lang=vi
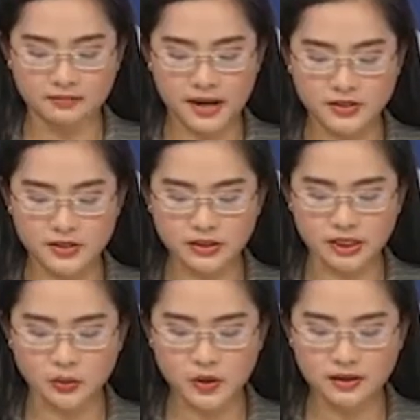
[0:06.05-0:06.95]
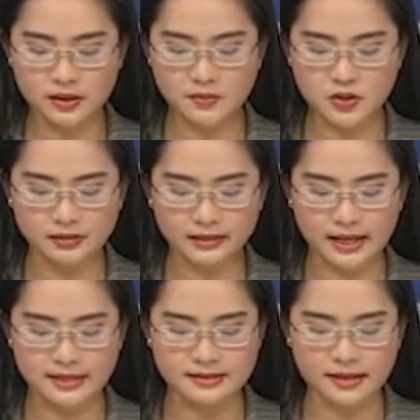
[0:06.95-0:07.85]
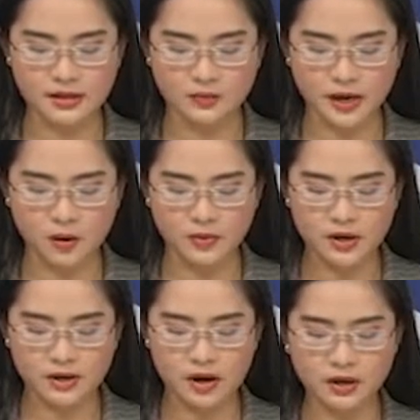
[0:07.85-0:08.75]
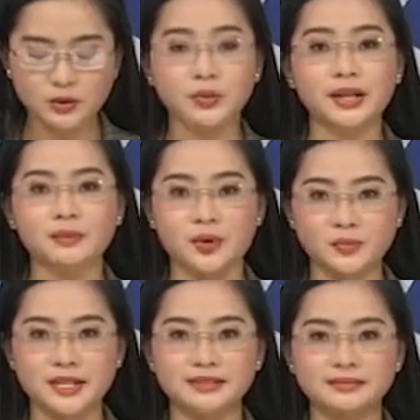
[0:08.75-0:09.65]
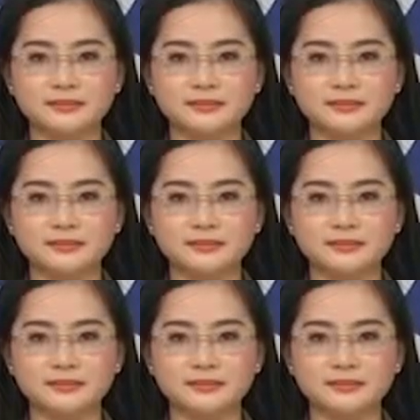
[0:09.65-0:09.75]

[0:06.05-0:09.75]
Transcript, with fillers: Bà Trương Thị Tuyết, ấp Sơn Thành, xã Dòng Đông có thu nhập ổn định.